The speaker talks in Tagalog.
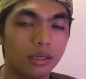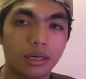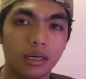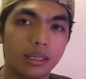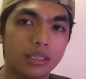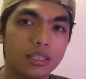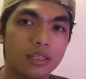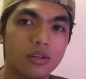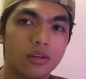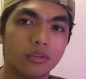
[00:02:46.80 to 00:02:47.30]

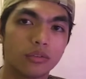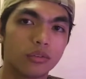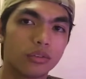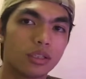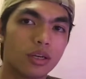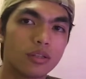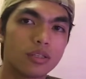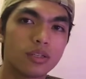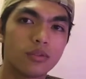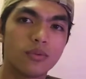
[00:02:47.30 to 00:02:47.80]
Kasi noong
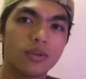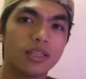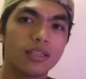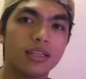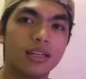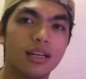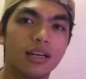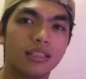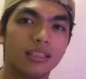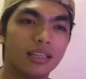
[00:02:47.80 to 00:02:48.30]

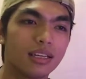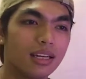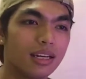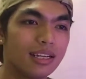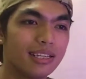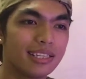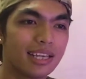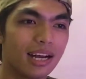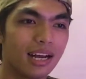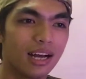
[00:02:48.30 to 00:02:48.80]
2020 lang
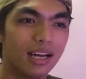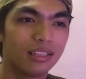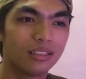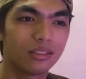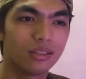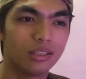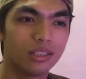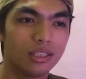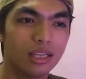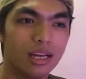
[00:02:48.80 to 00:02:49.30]
na-release ang
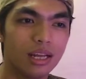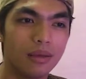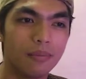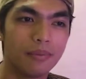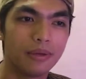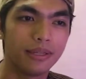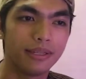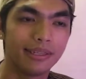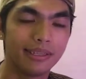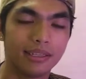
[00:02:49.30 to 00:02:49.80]
Android
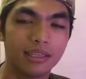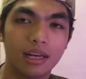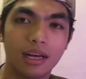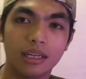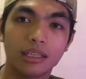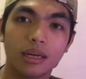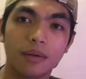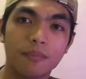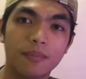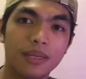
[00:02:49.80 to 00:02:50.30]
11
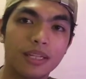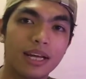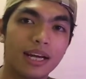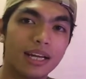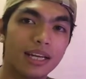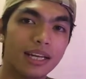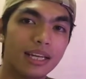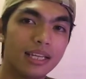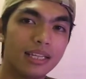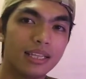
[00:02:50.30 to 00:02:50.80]
at ang
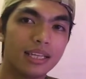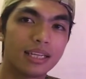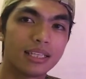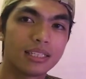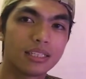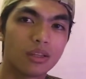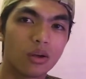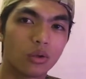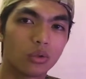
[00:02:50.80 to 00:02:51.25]
pinaka-latest,